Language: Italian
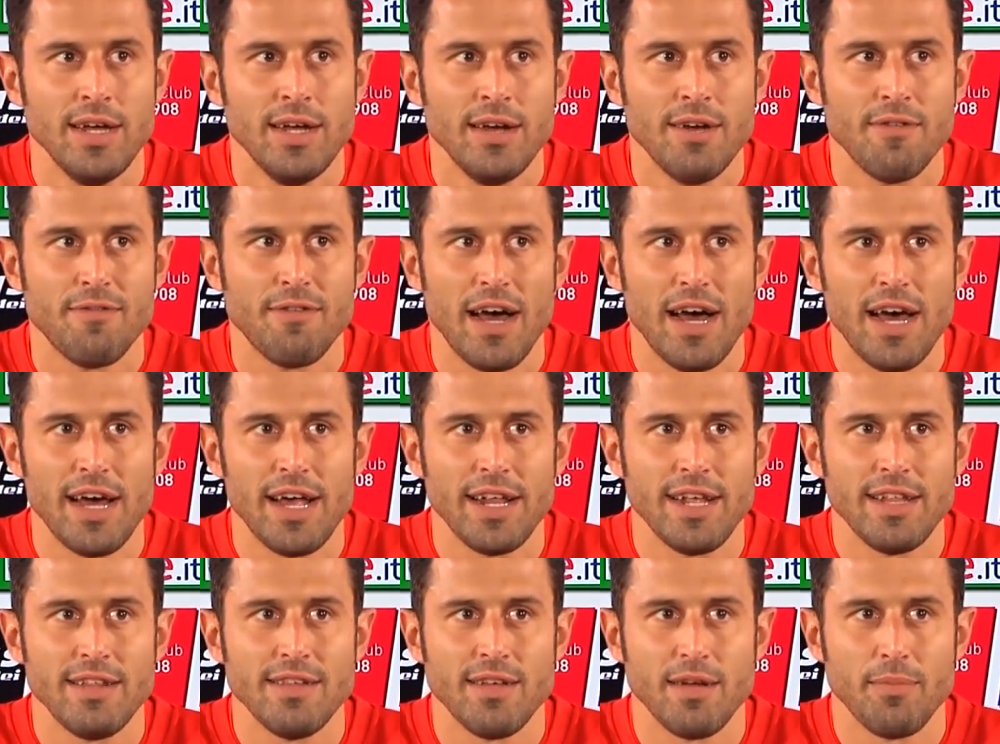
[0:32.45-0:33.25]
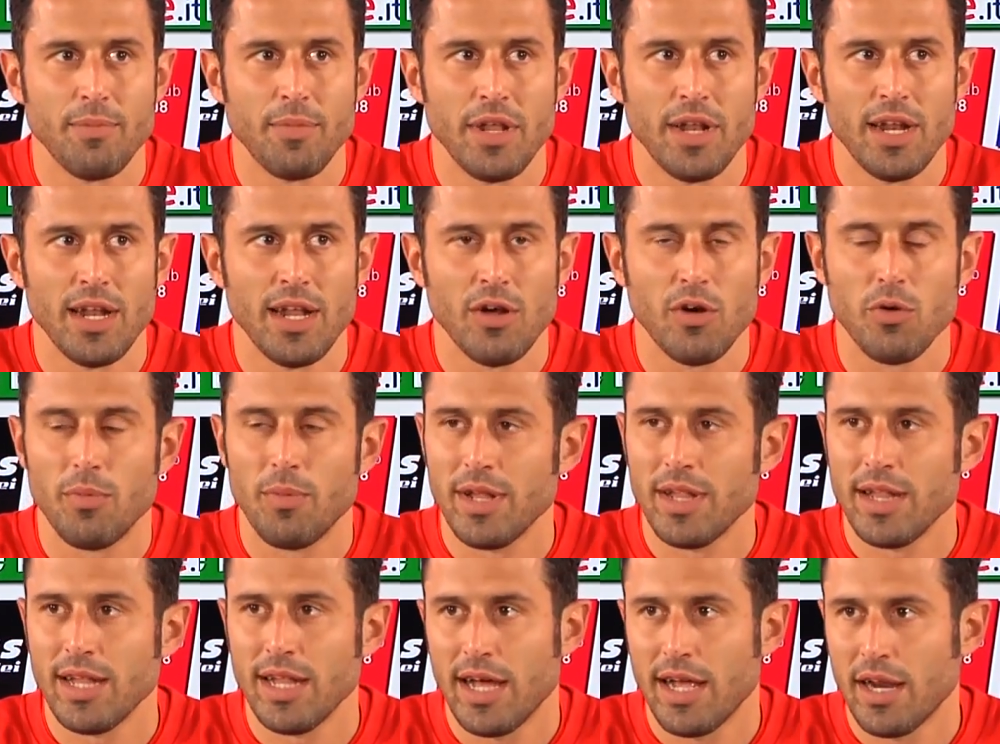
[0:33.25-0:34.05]
fare, di saperla
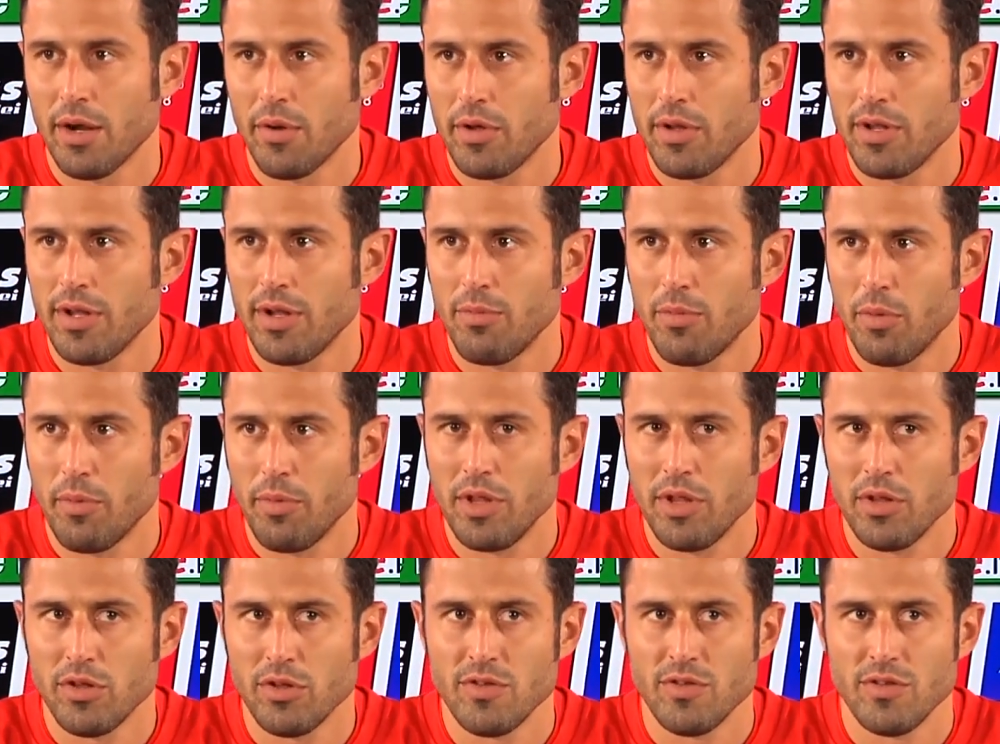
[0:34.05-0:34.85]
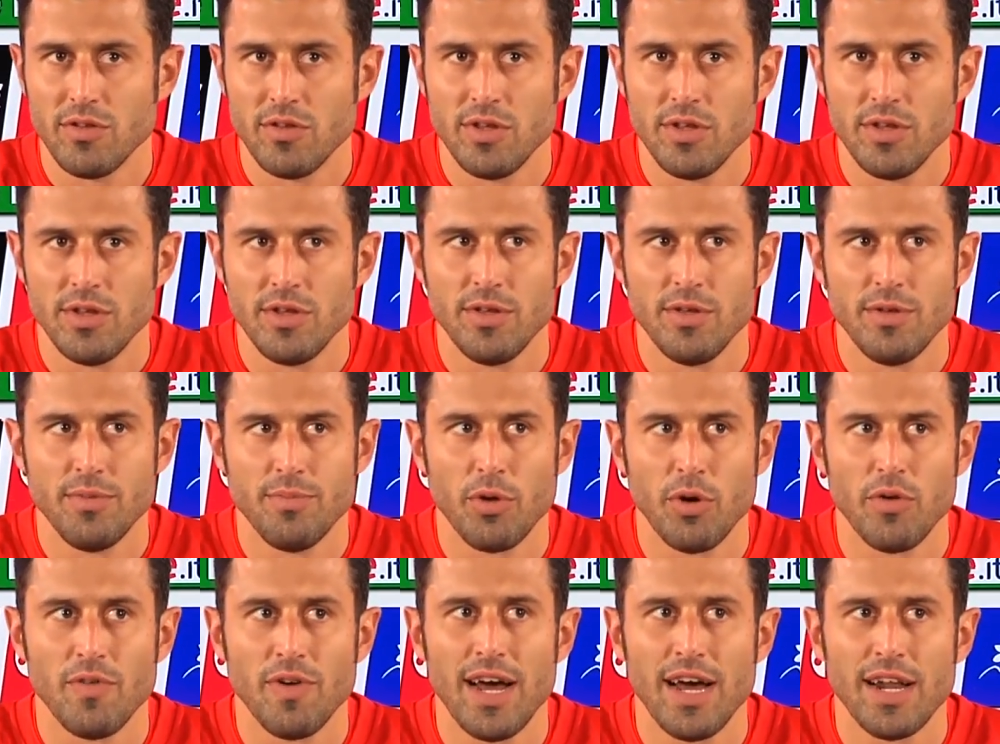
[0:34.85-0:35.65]
comandare quando è il momento di, di
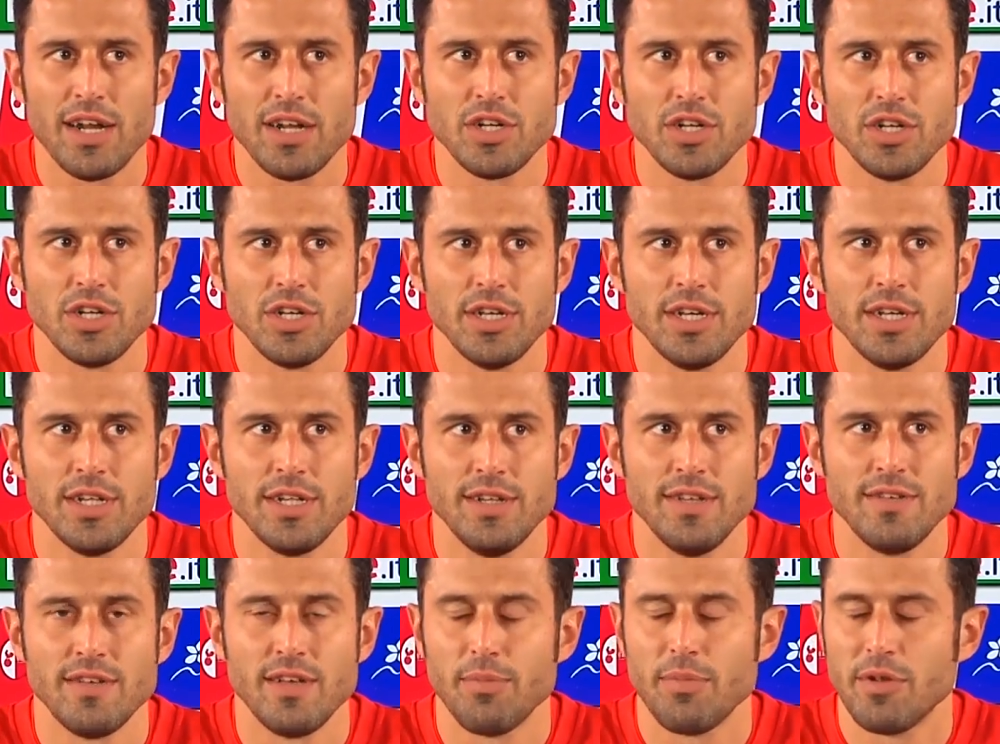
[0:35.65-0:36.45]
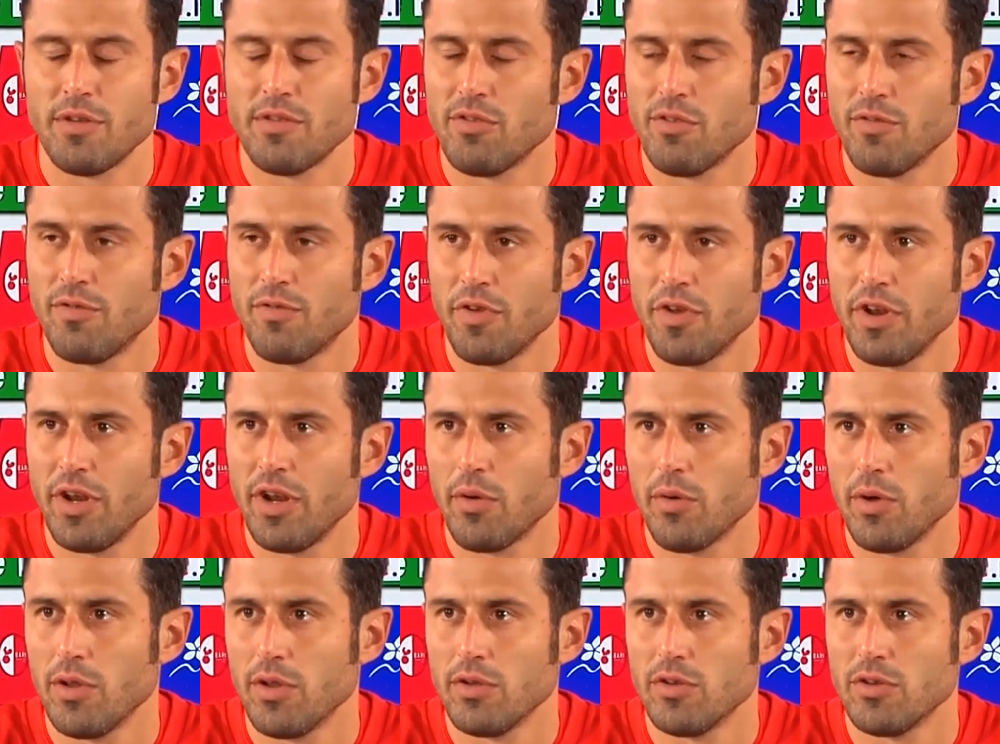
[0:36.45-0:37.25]
provarci e di saper
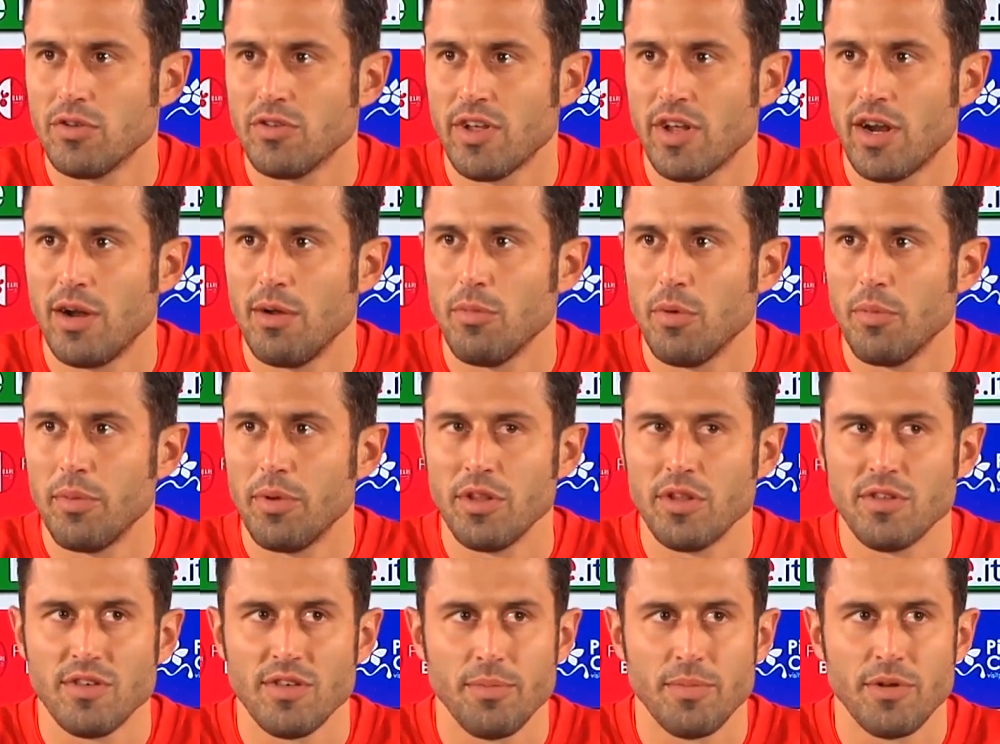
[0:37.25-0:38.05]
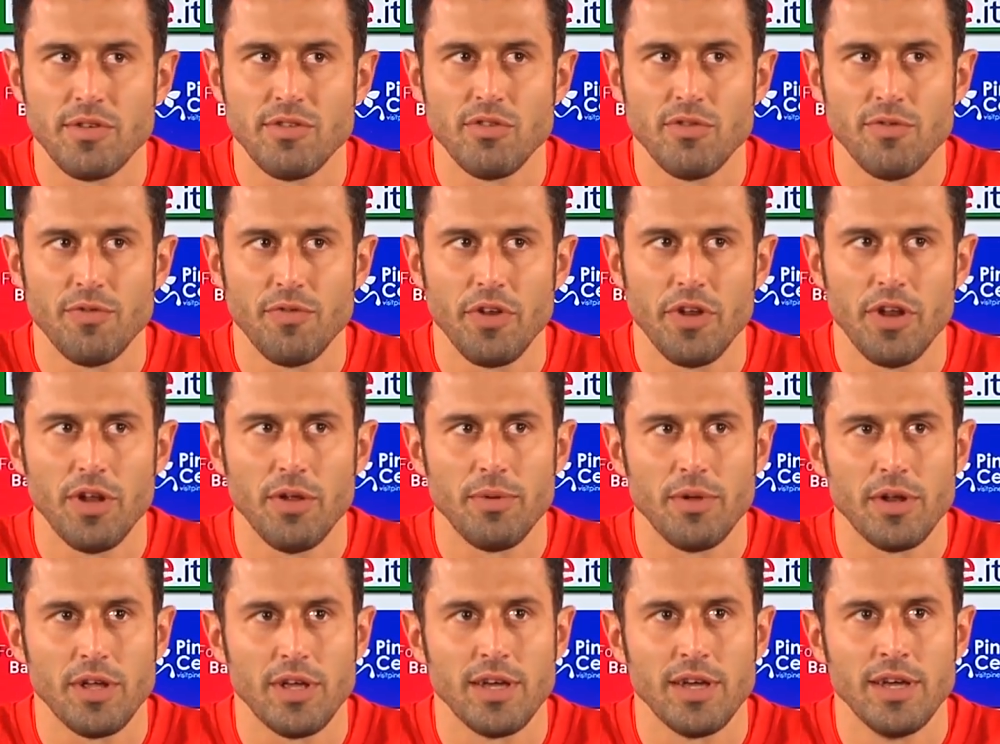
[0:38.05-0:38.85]
soffrire quando ci sarà il momento di saper soffrire
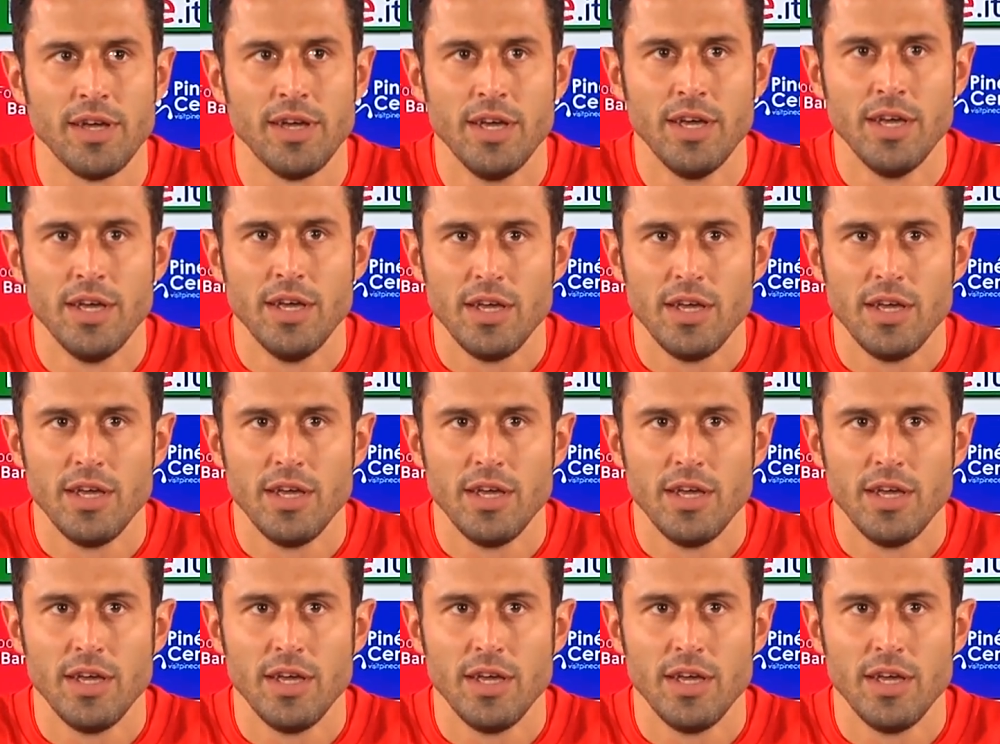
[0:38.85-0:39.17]
perché